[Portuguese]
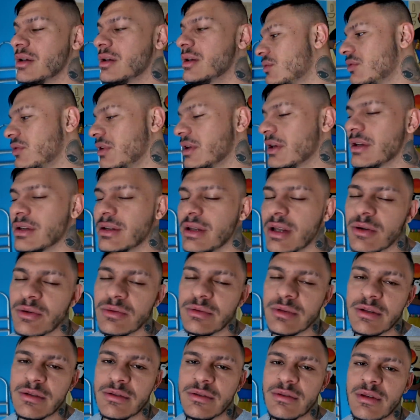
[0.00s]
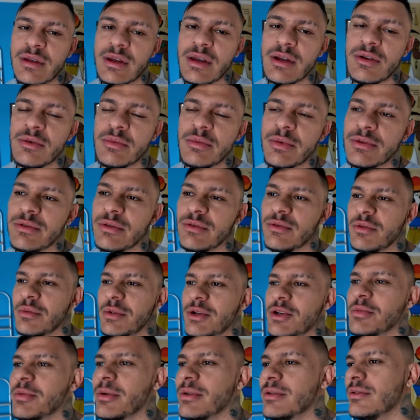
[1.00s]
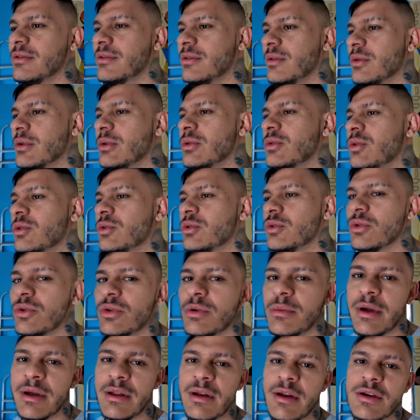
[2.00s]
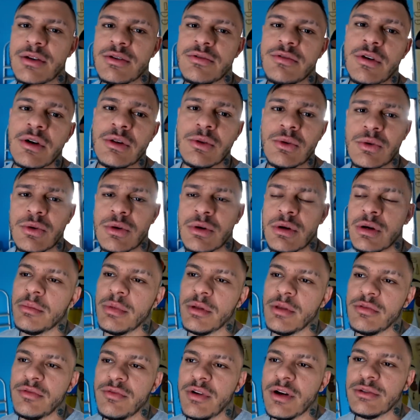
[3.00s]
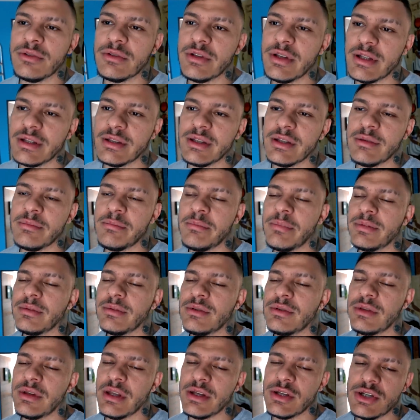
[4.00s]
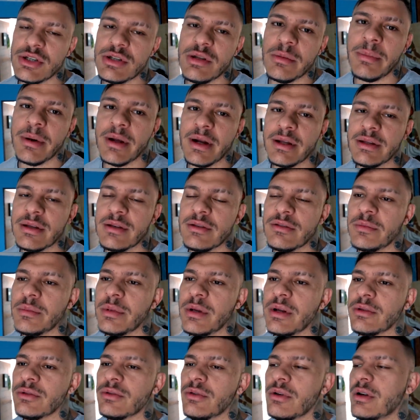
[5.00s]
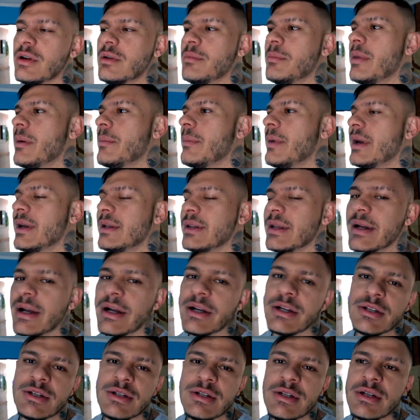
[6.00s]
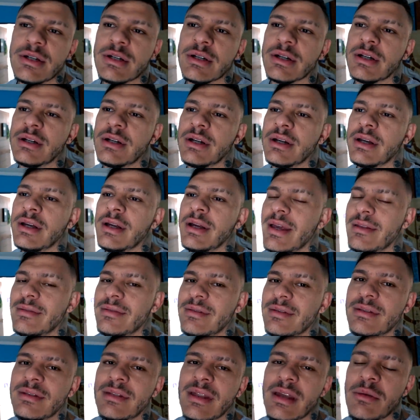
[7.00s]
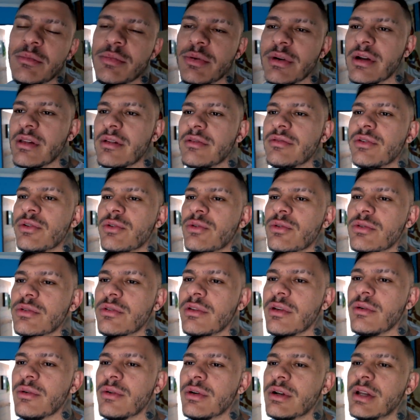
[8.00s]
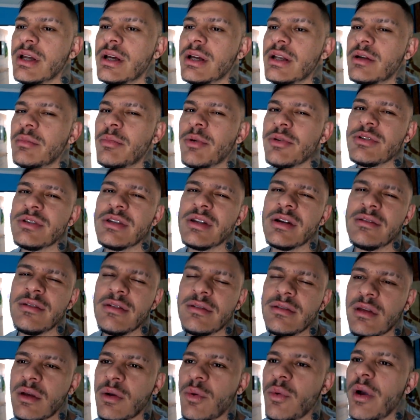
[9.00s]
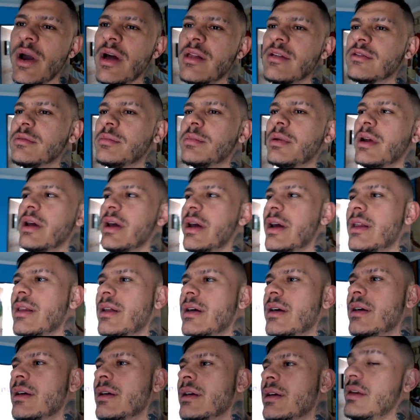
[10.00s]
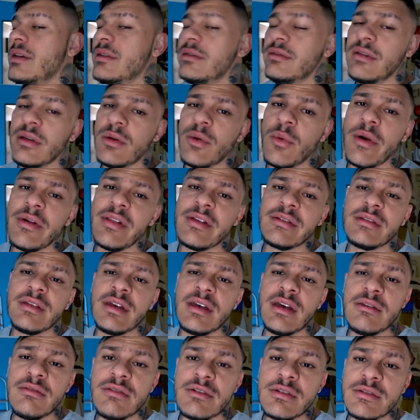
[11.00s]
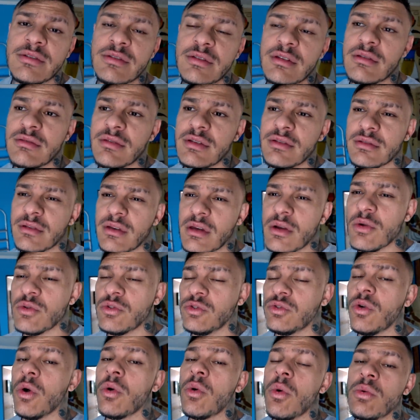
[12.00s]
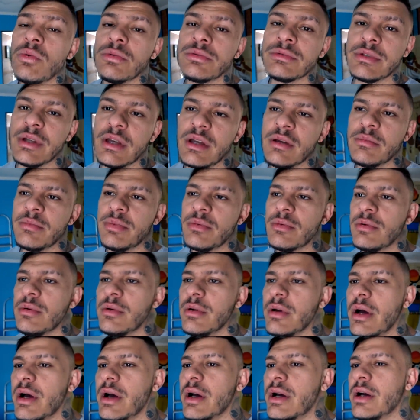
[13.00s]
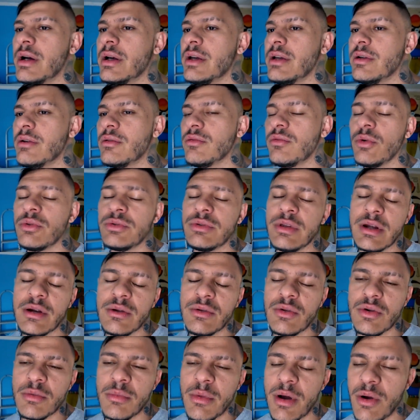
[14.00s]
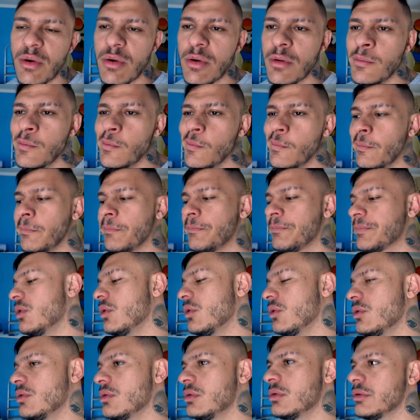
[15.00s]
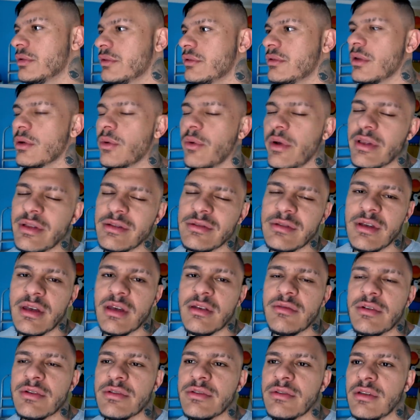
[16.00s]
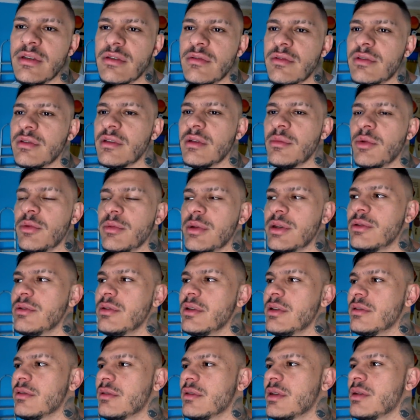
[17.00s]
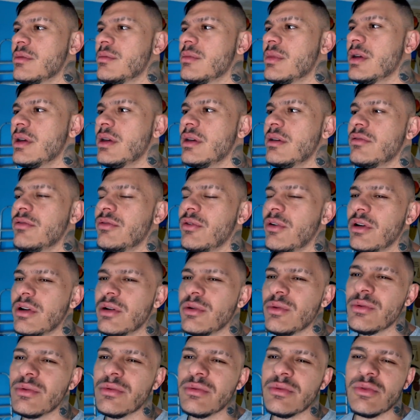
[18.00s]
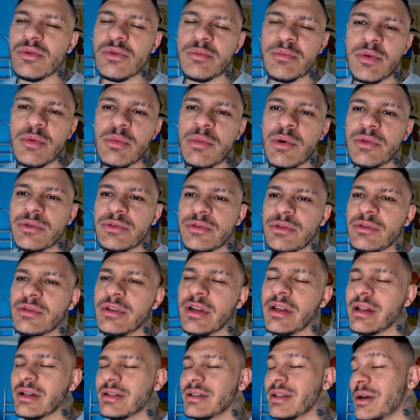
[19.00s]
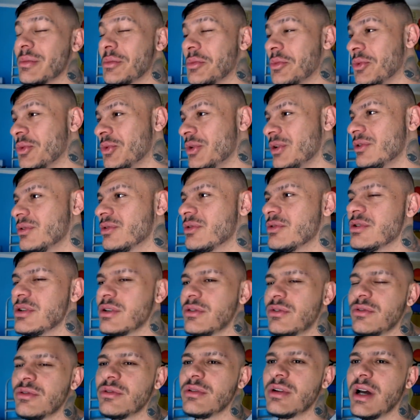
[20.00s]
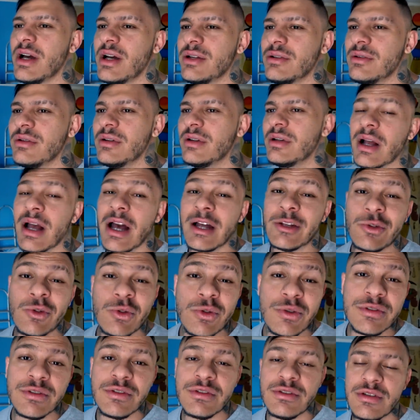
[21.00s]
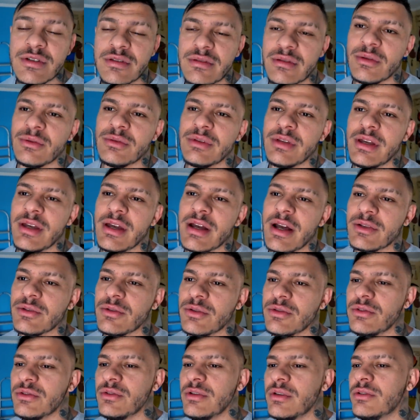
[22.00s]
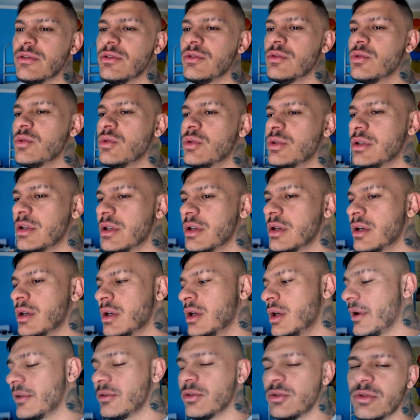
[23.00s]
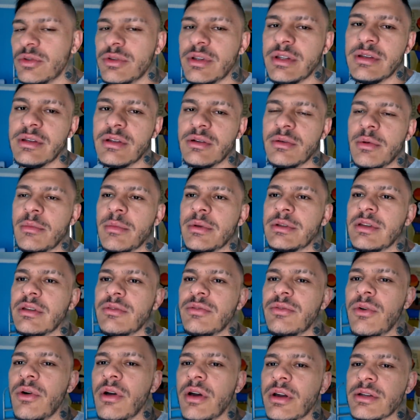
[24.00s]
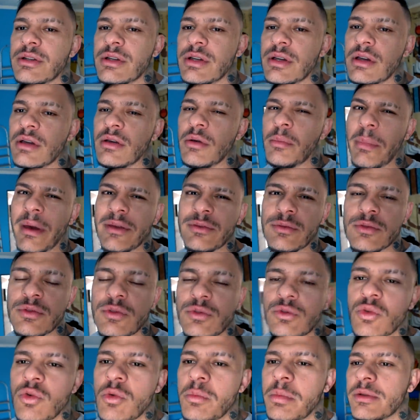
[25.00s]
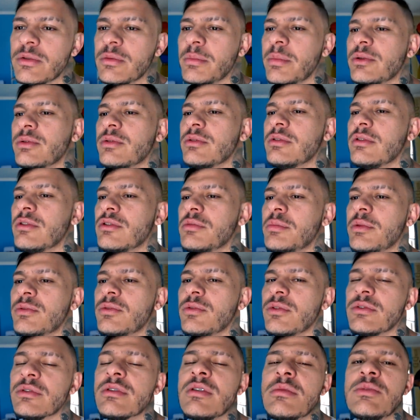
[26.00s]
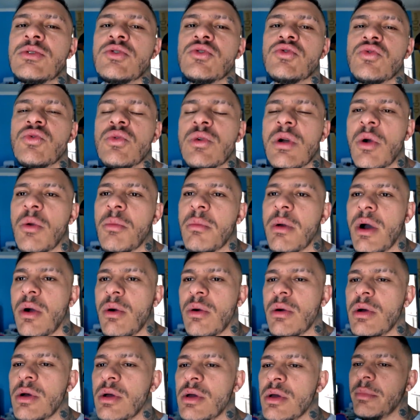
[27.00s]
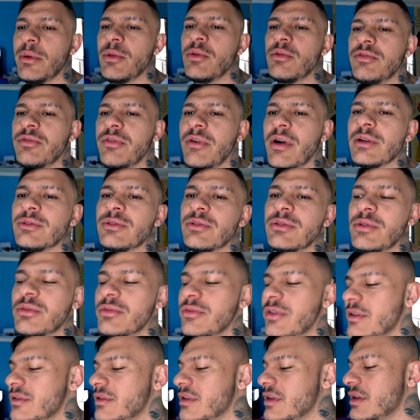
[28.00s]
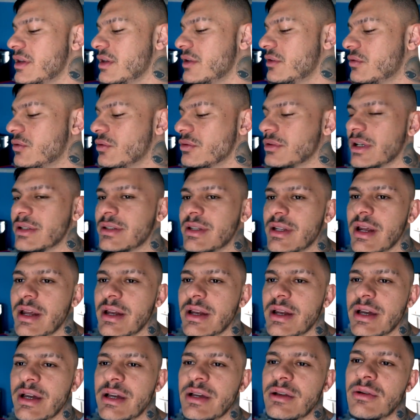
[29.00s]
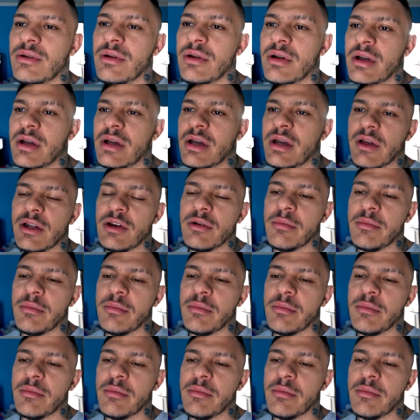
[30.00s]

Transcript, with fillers: Não sei o que tá acontecendo, possivelmente pode ser o que o doutor Maynard falou, pelo fato dela ter ter tido a parada respiratória, a parada cardíaca, né? Esse tempo que ela ficou desacordada pode trazer sequelas para ela e sequelas reversíveis que só com o tempo uh, irão voltar ao normal, ou sequelas irreversíveis, né? Meu medo é isso também, fora o, o pulmãozinho dela que está muito congestionado, 14 dias não tem 14 dias de luta, mas eu estou tentando me manter forte. Peço desculpas para todas as pessoas que me julgam mal pelo fato de eu fazer isso, tá treinando, tá